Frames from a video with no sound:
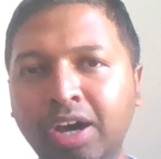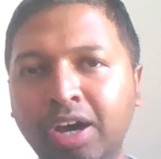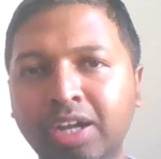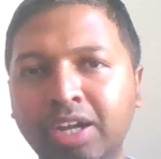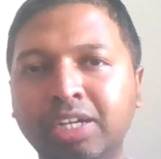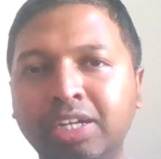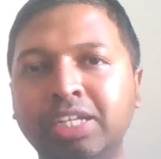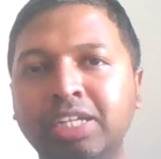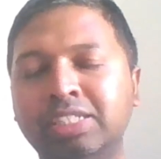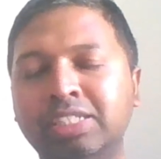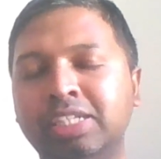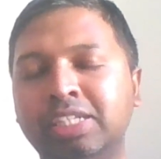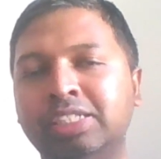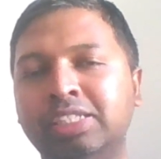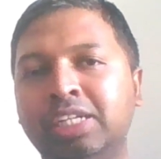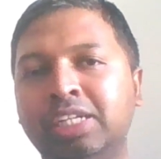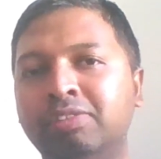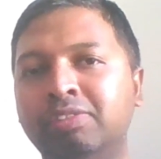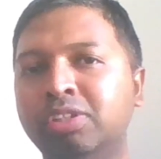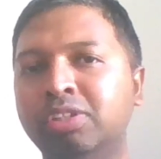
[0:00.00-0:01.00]

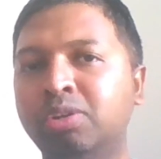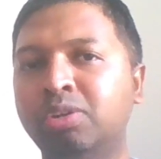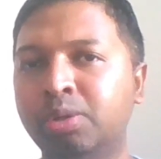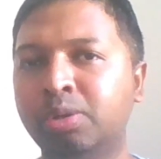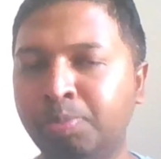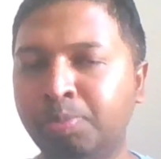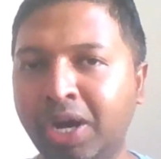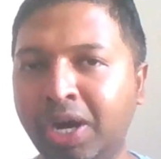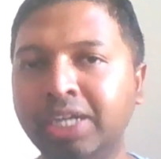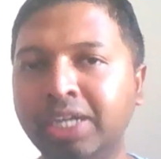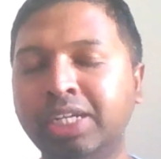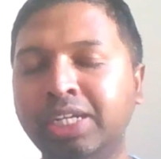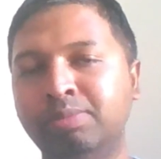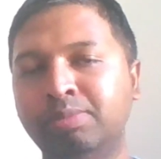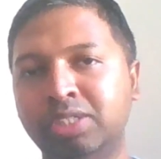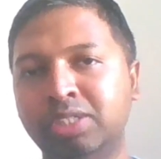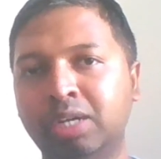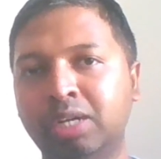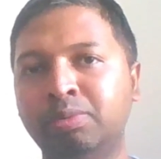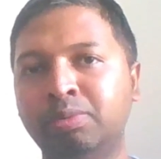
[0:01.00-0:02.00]
ஆர்கனைசேஷனில் வந்து ஒரு பார்ட்
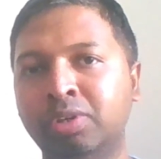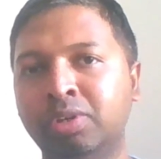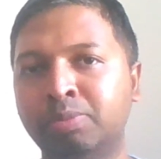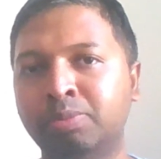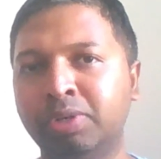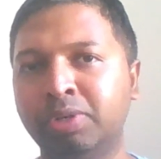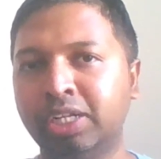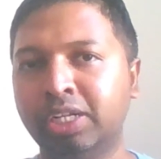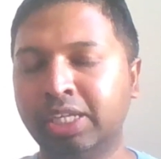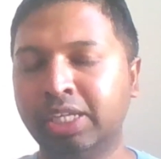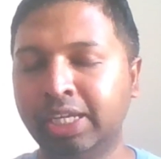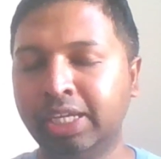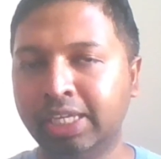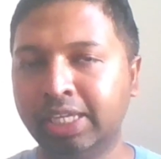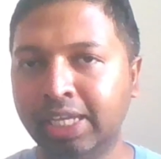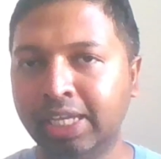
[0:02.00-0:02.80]
டைம் ஜாபை ஒர்க் பண்ணுறீங்க